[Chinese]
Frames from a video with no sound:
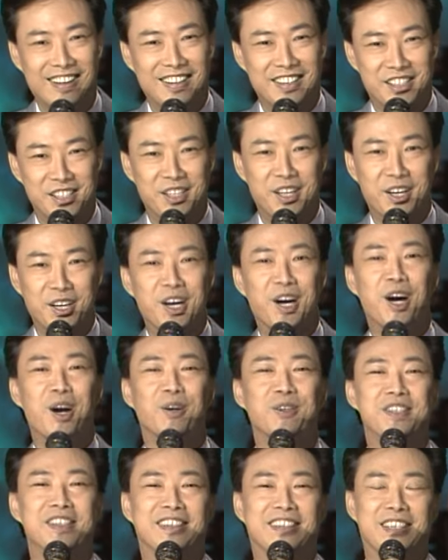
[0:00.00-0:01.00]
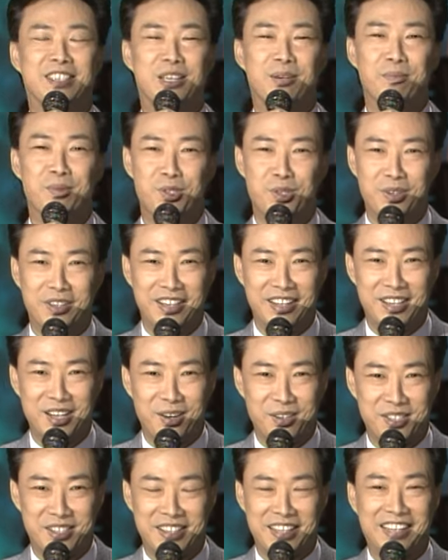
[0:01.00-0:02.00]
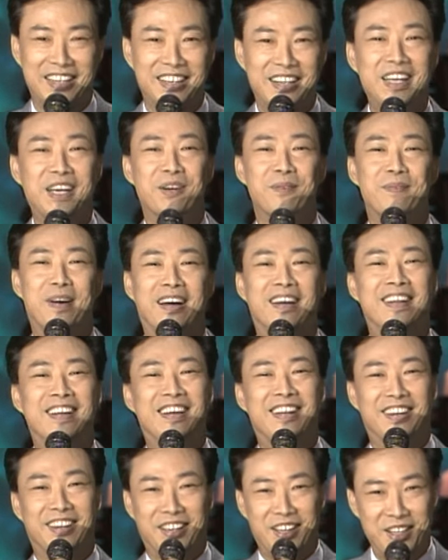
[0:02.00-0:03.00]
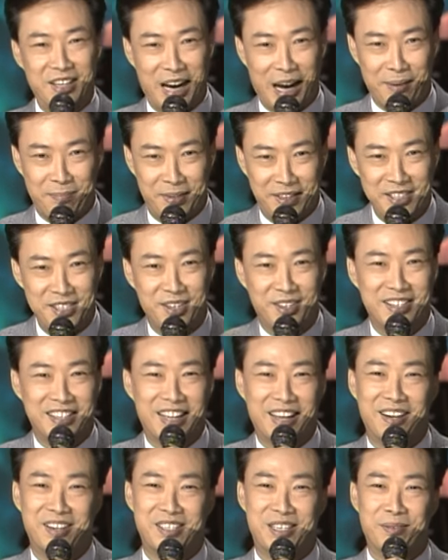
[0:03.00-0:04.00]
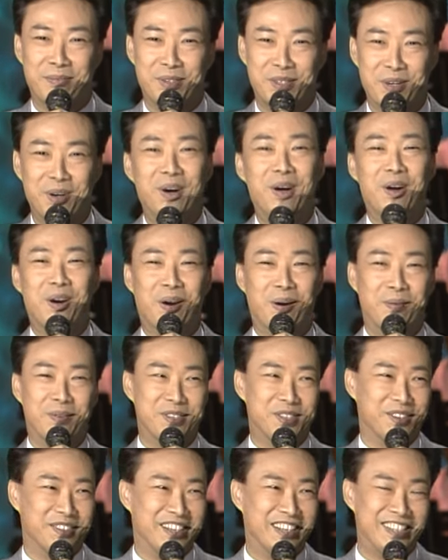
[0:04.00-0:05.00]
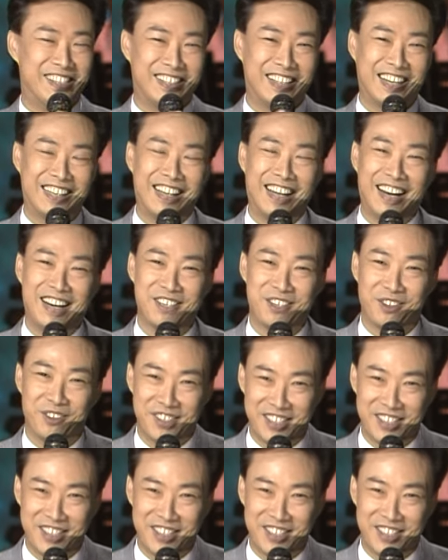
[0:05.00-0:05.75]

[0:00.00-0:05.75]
今天更高兴，在节目中呢，邀请他的另一半李亚平小姐来到节目中。我们首先请她带来一首